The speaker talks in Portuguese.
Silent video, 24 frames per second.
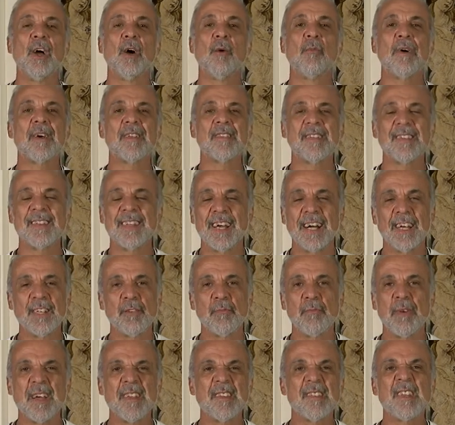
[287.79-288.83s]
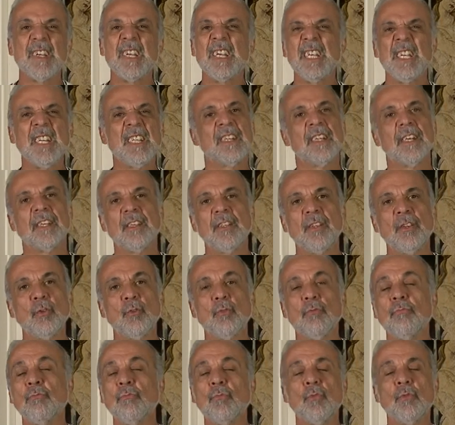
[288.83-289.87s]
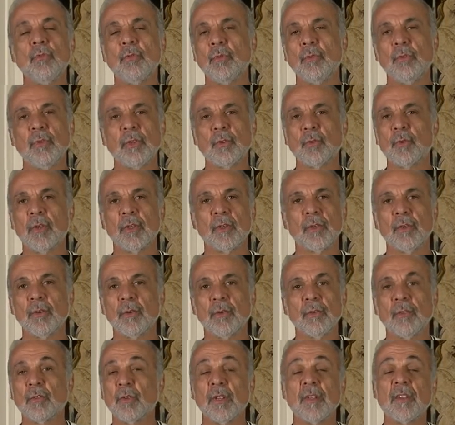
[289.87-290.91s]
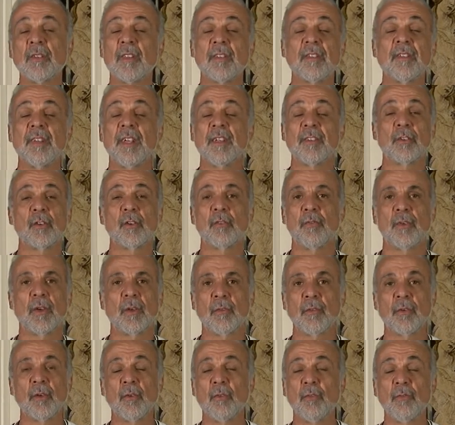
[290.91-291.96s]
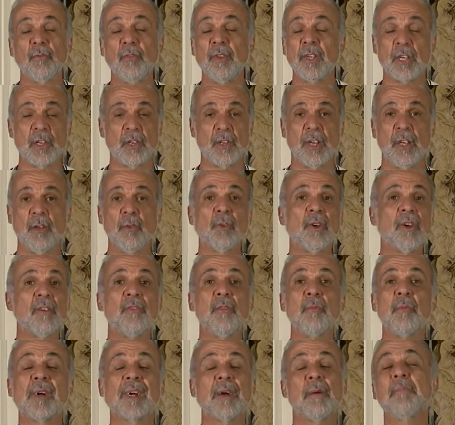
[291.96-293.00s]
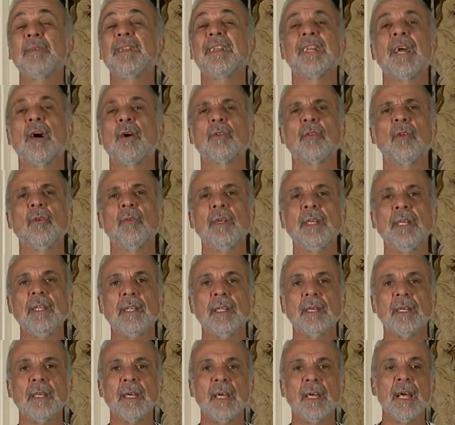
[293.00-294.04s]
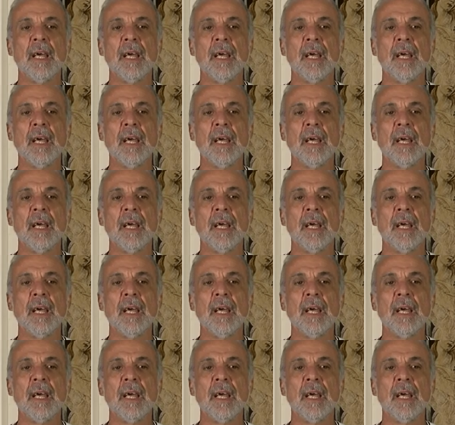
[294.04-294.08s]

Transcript: uma cidade mais linda do mundo, enquanto todas as cidades que eu, que eu viajei, nunca vi uma capital tão linda.